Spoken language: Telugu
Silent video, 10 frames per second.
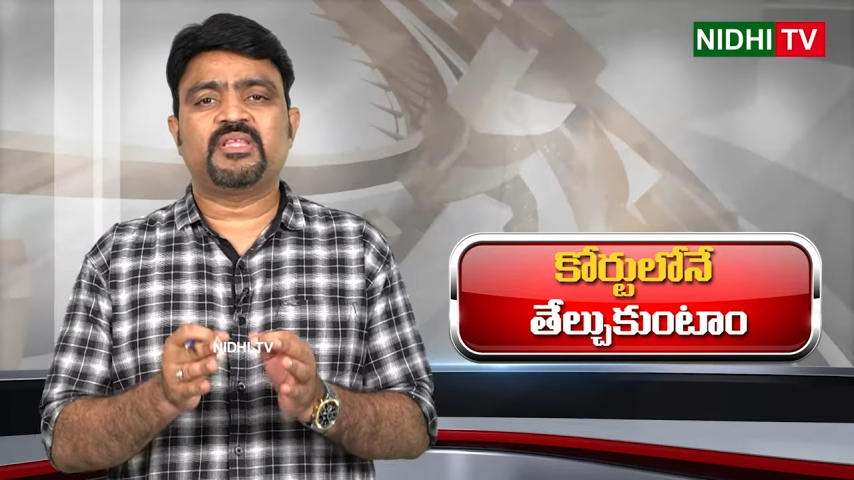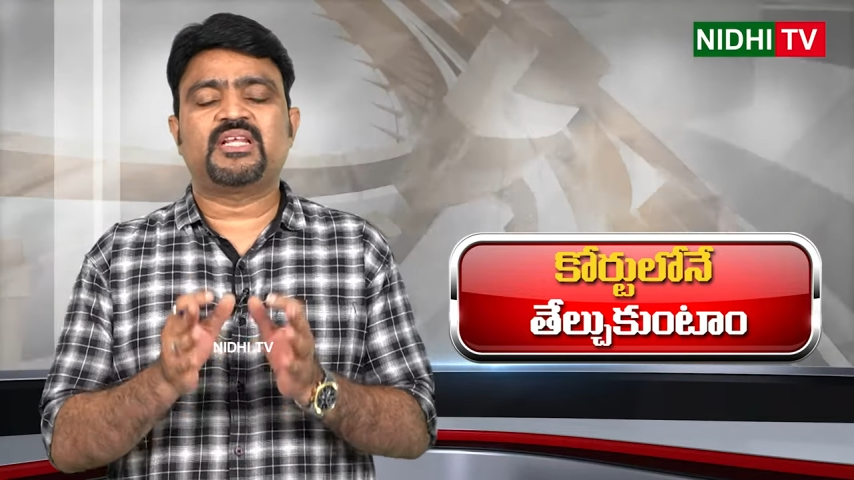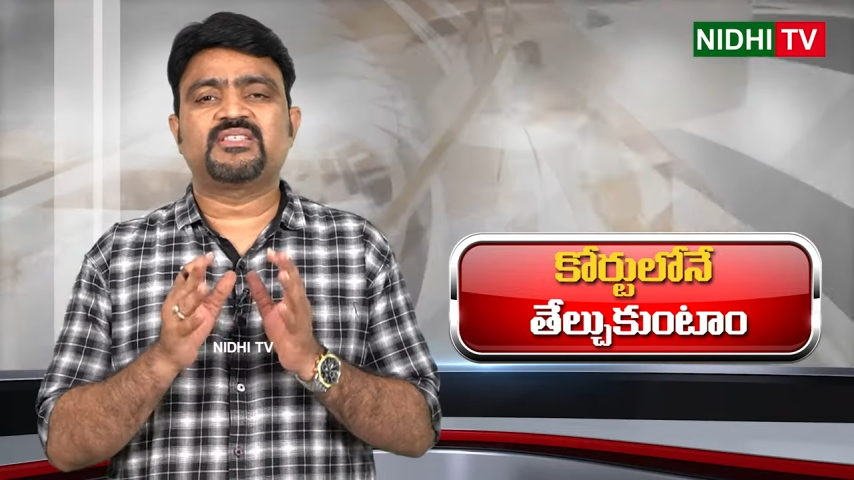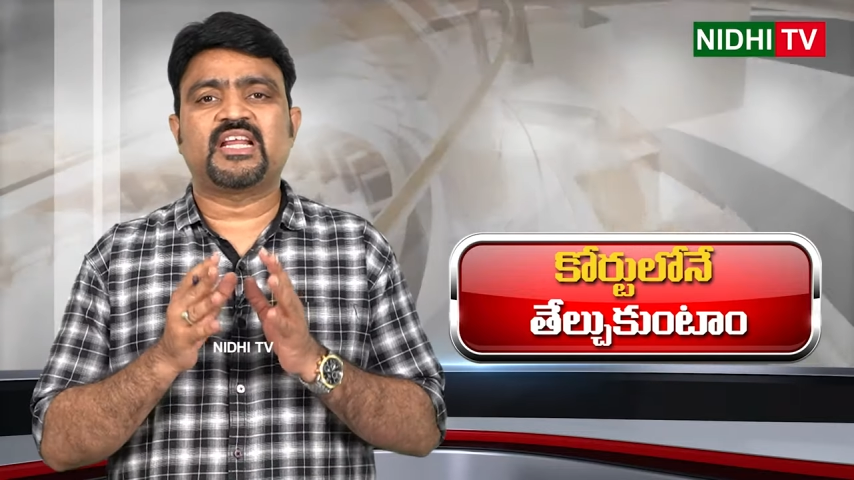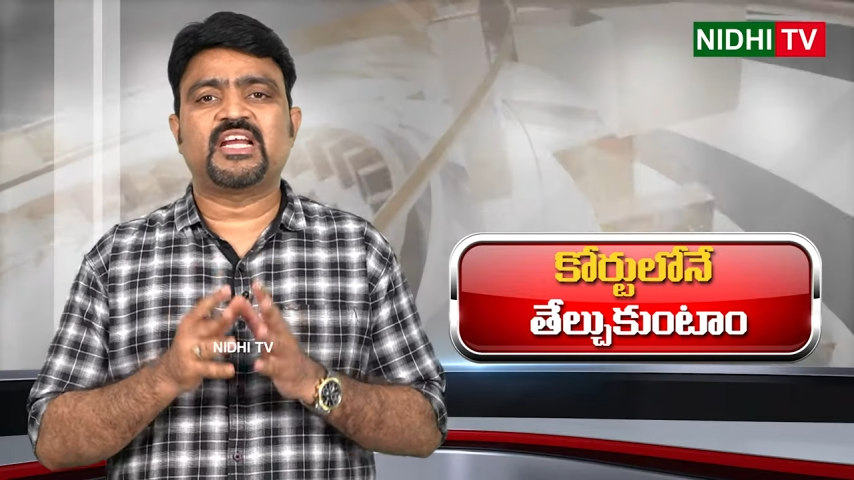
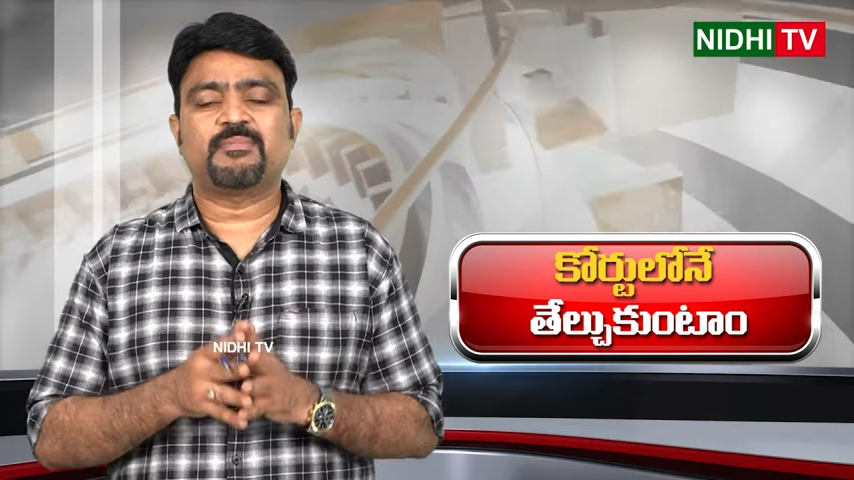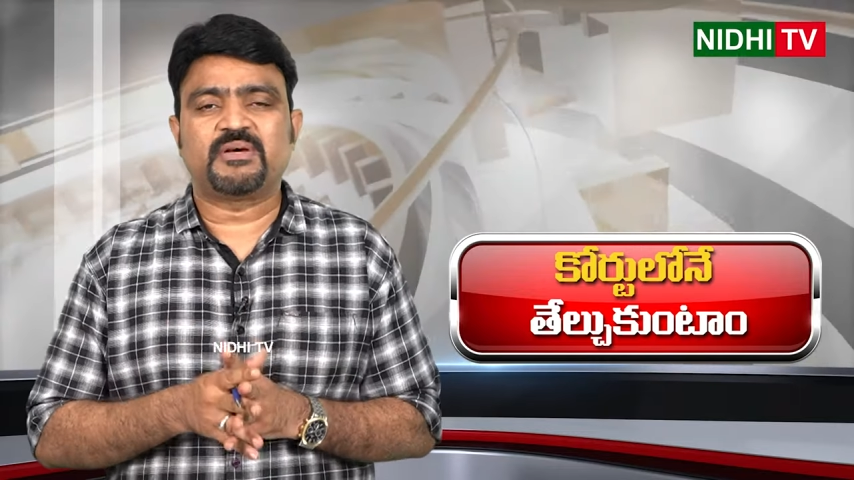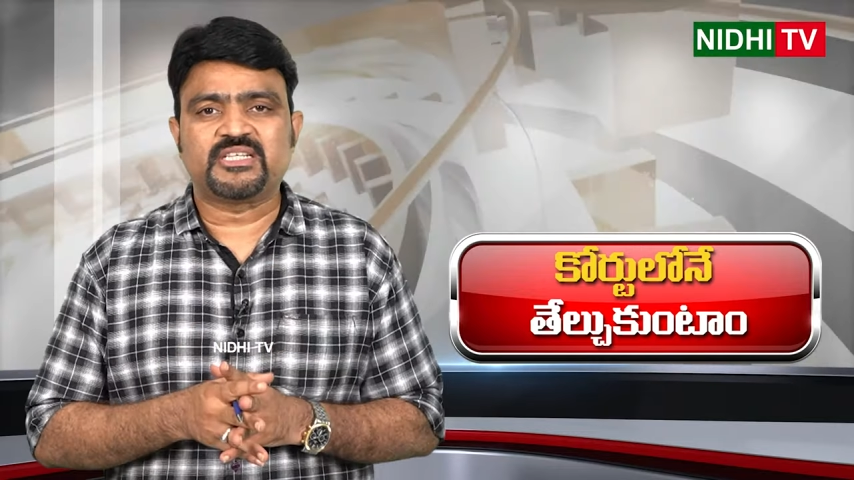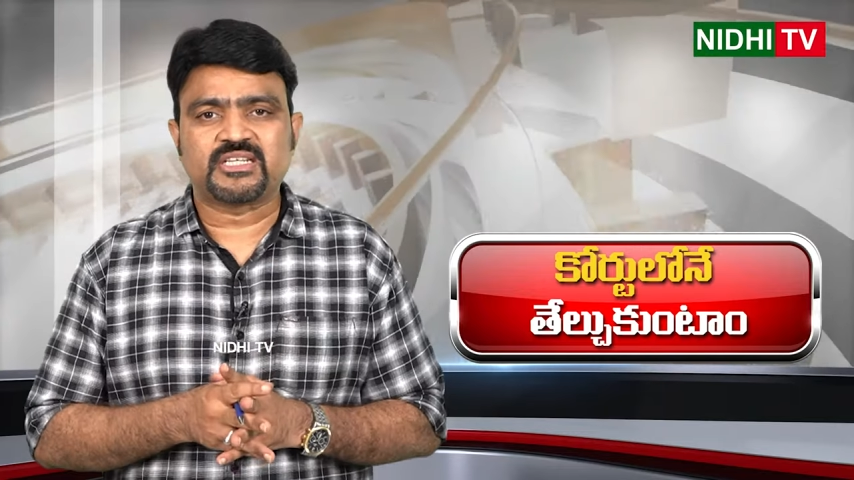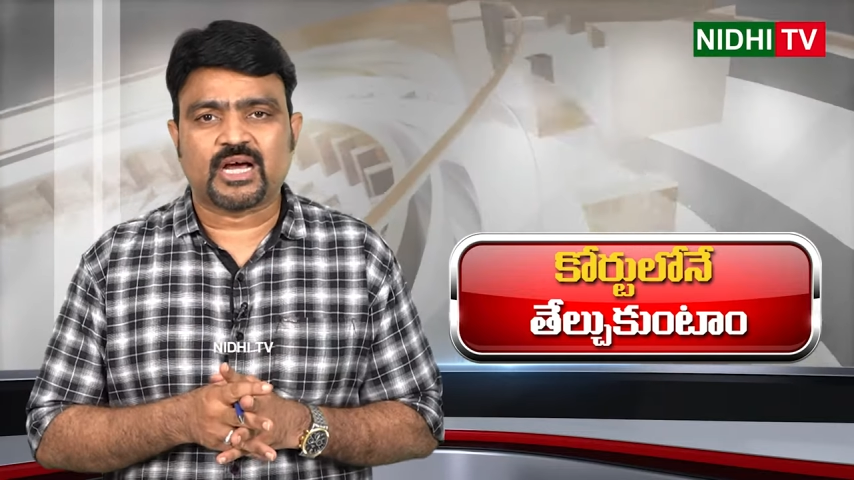దీనికి సరైన
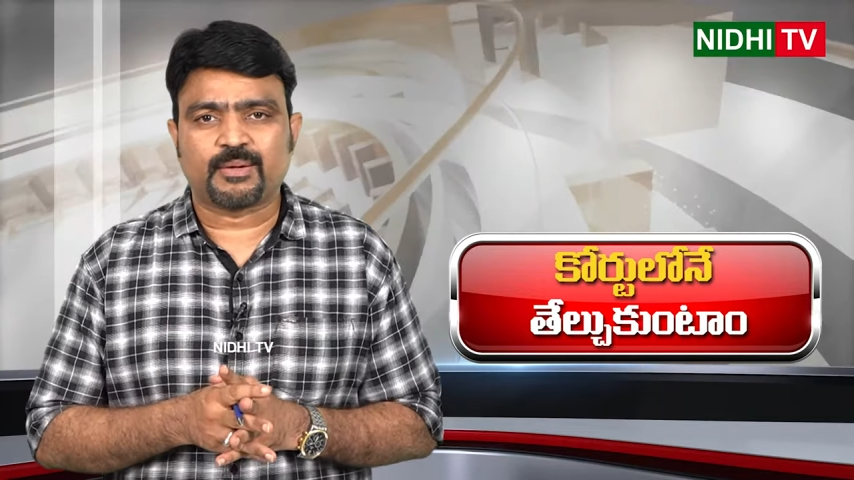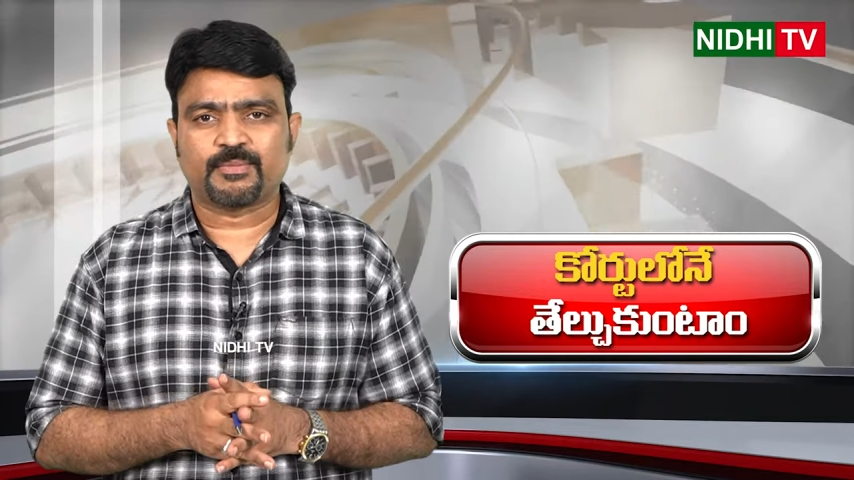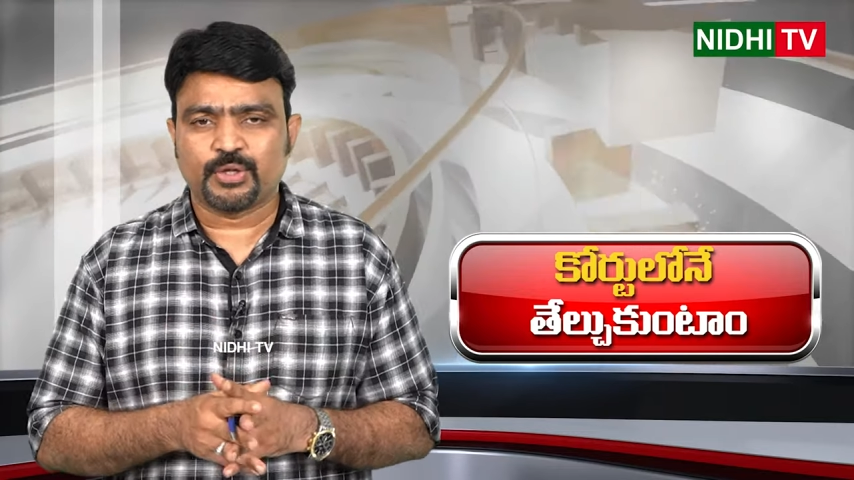పరిష్కారం